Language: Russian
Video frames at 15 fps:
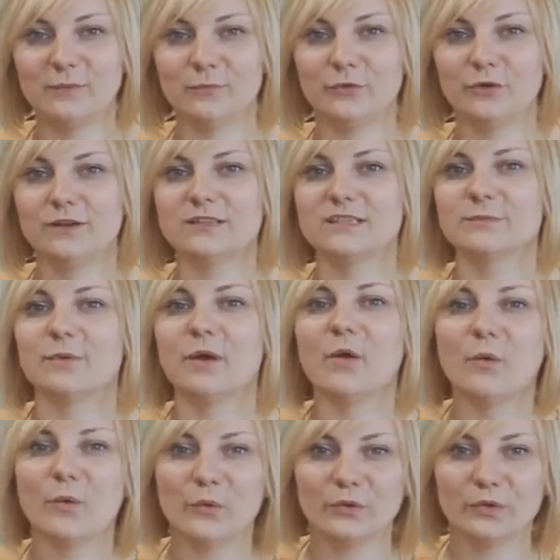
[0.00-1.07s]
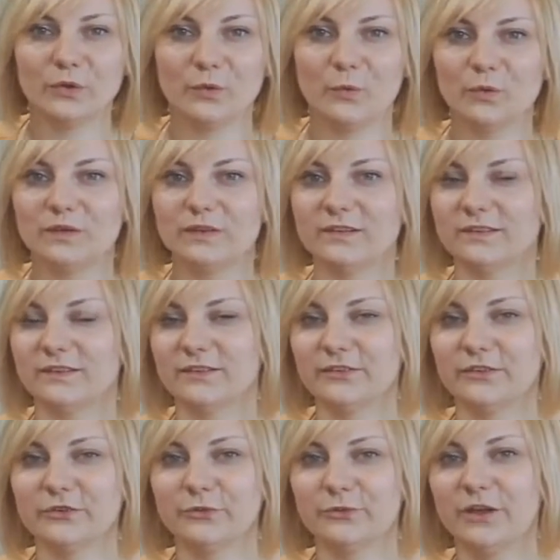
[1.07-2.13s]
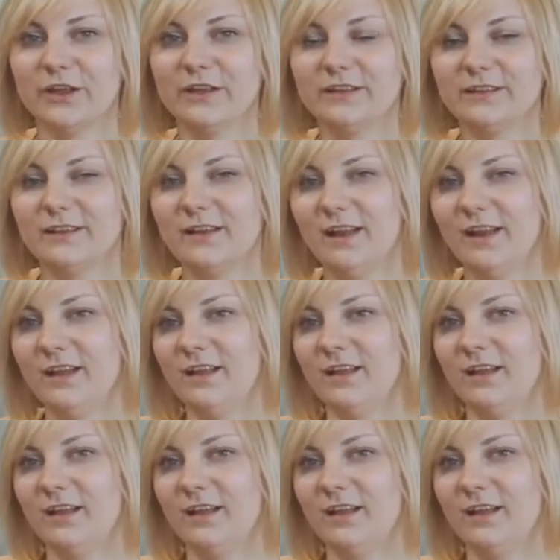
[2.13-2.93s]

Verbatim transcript: более спокойный отдых на территории отеля,